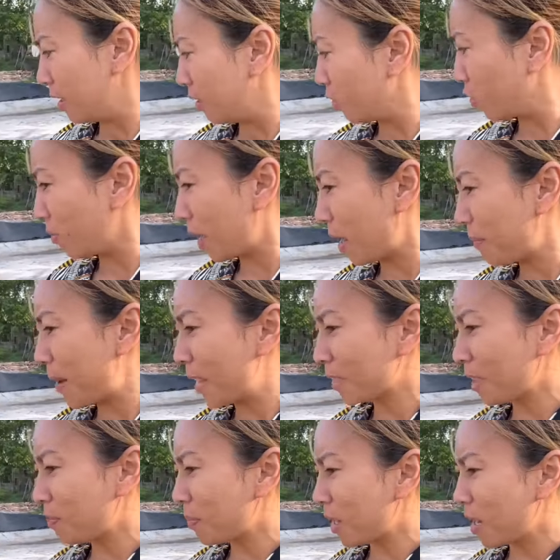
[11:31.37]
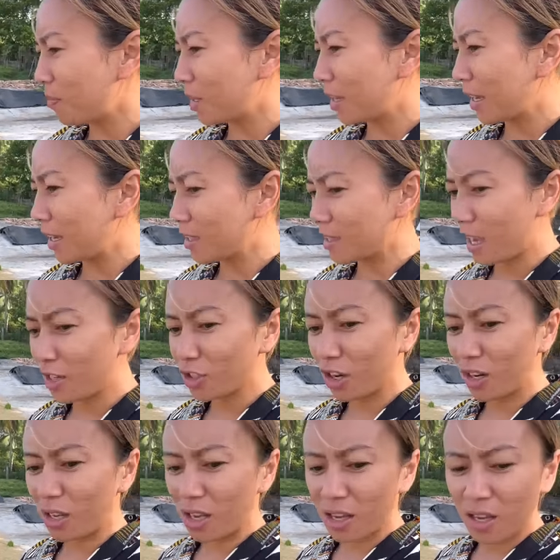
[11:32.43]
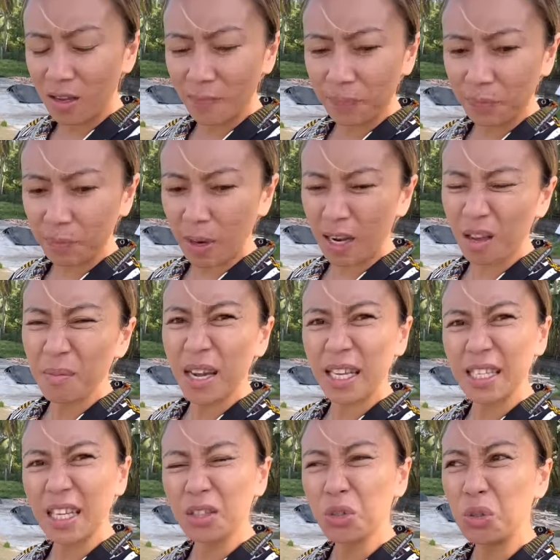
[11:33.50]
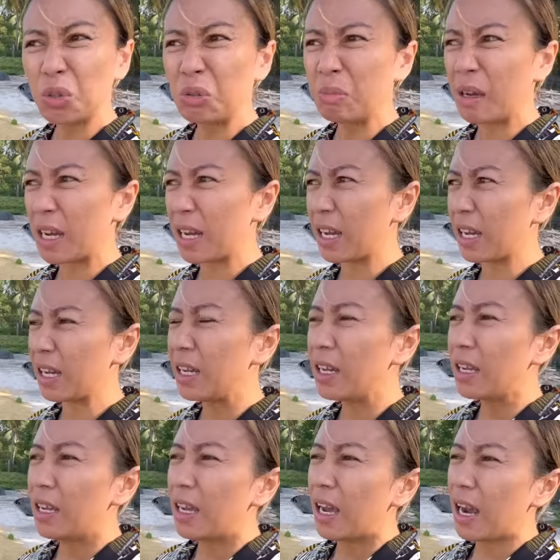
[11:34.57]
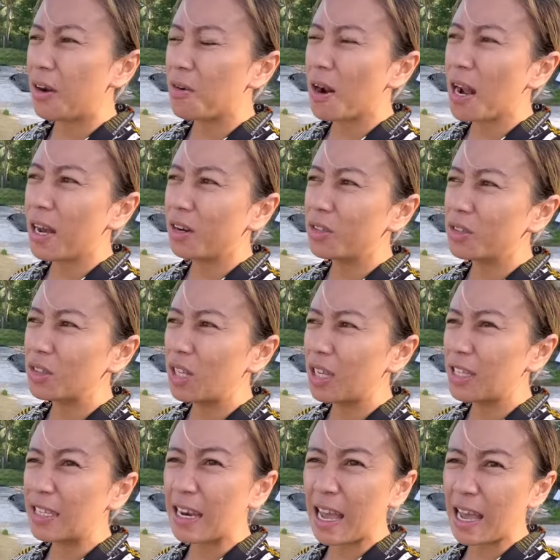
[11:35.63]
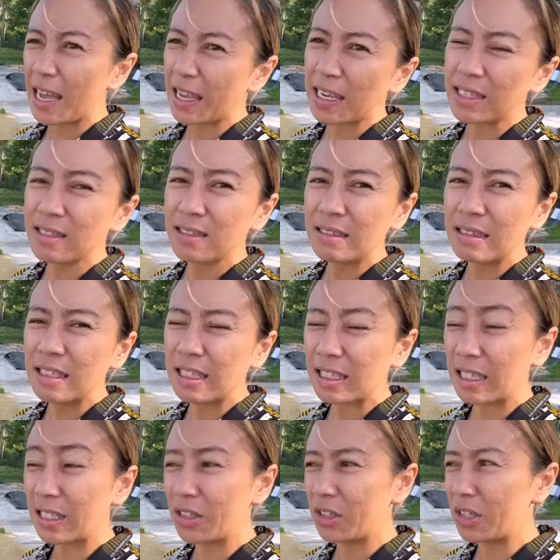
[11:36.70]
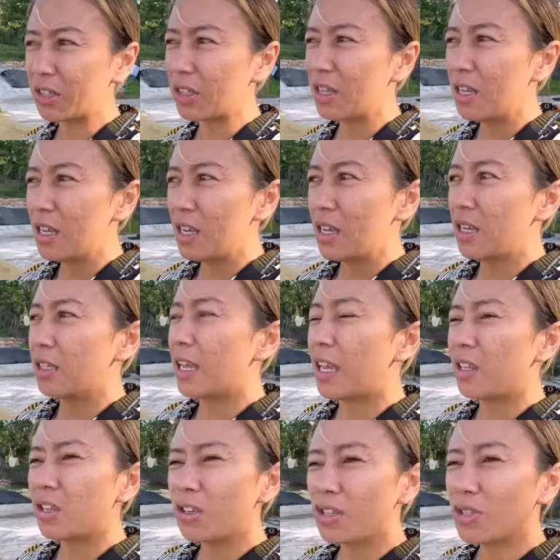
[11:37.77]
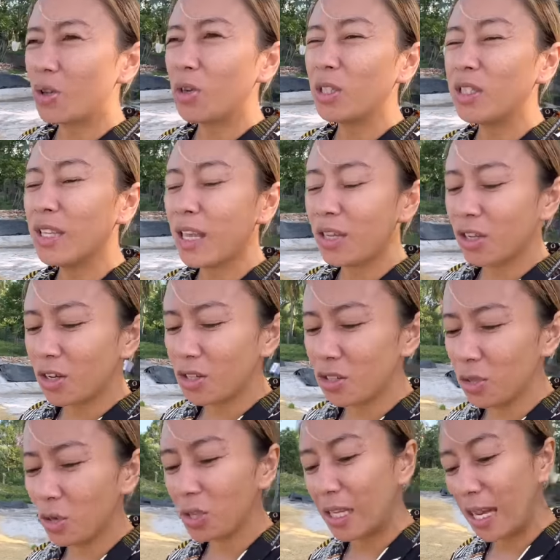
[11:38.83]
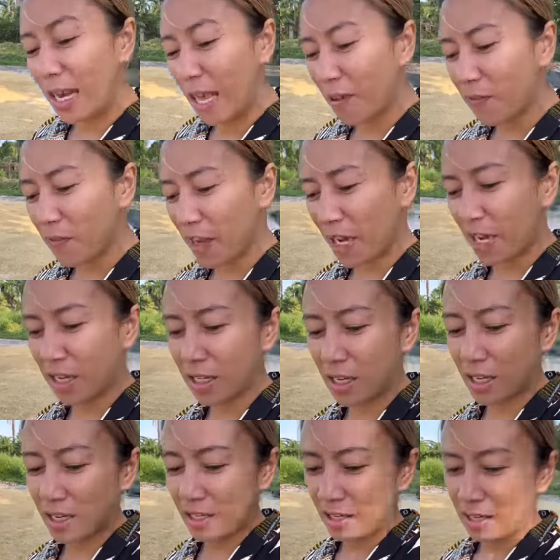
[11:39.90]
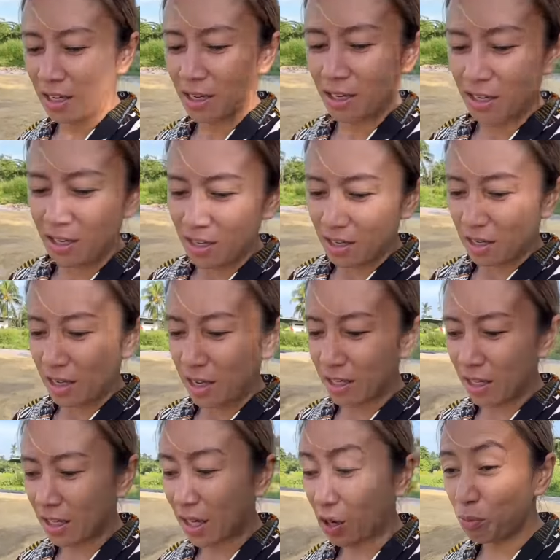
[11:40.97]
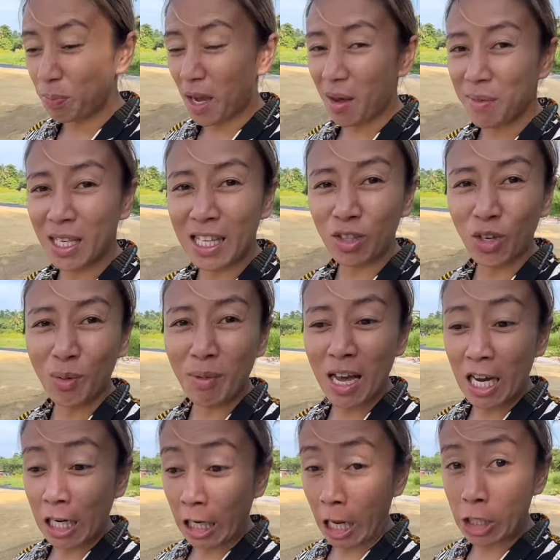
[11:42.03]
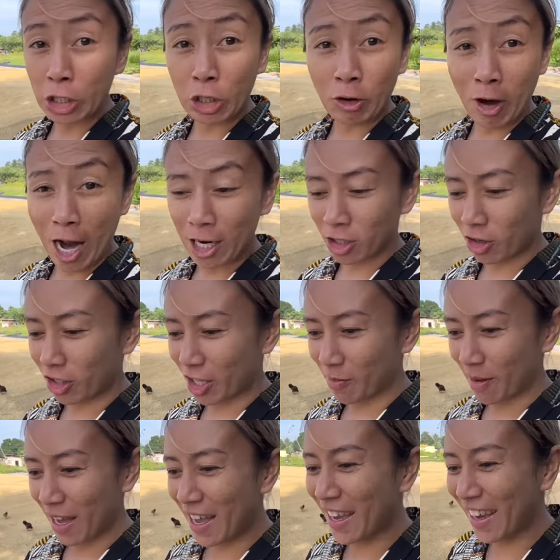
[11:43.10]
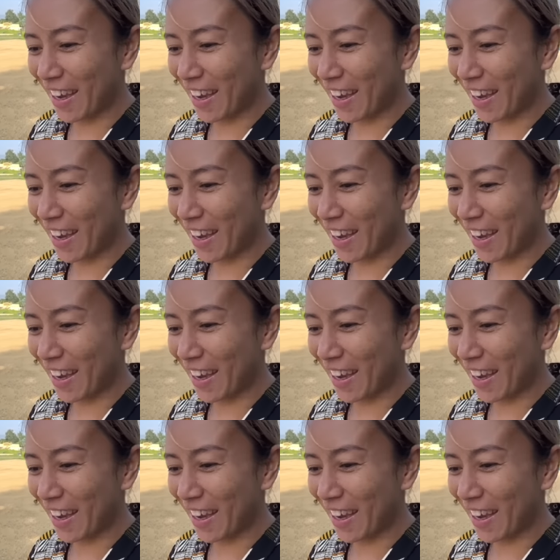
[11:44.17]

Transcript: nung mga bata pa kami guys. Actually, parang mga edad ko doon, mga around 9, ganun. 9 years old, 10 years old, 11. Yan. Nagkaroon pa kami dito ng mga crush-crush, o, oh, diba?